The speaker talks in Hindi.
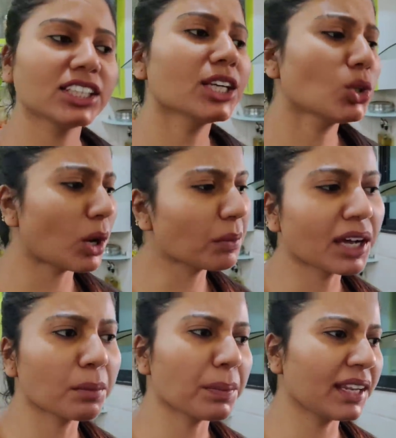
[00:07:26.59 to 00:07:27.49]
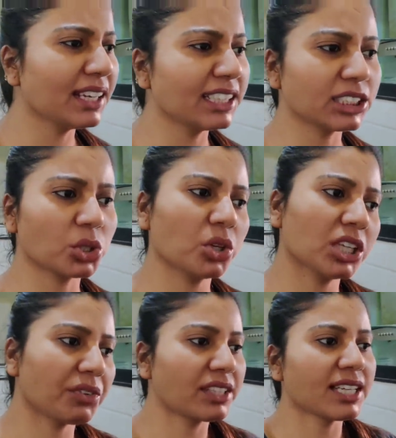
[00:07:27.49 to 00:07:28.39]
चाहिए तो आप गर्म पानी ले सकते हो
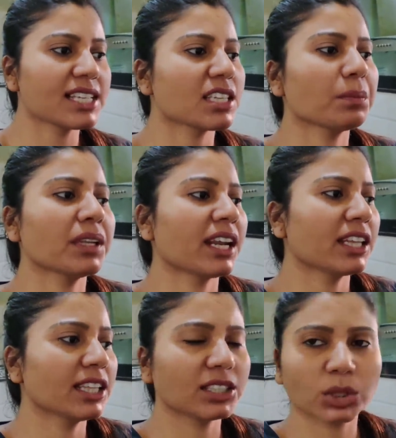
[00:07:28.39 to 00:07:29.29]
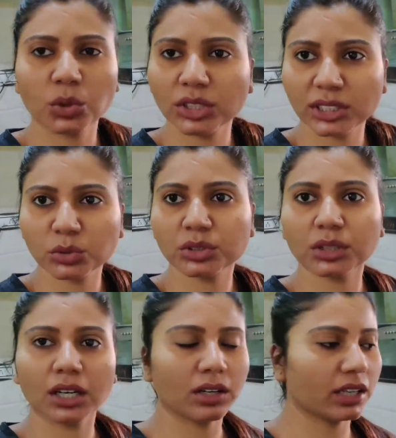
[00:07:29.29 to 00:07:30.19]
अदरवाइज ऐसे भी रहने दे सकते हो ऐसे कुछ
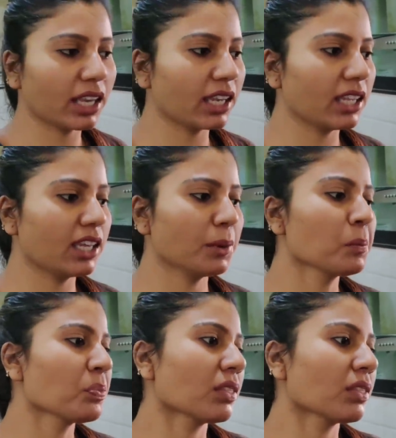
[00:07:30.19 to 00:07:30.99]
ये नहीं है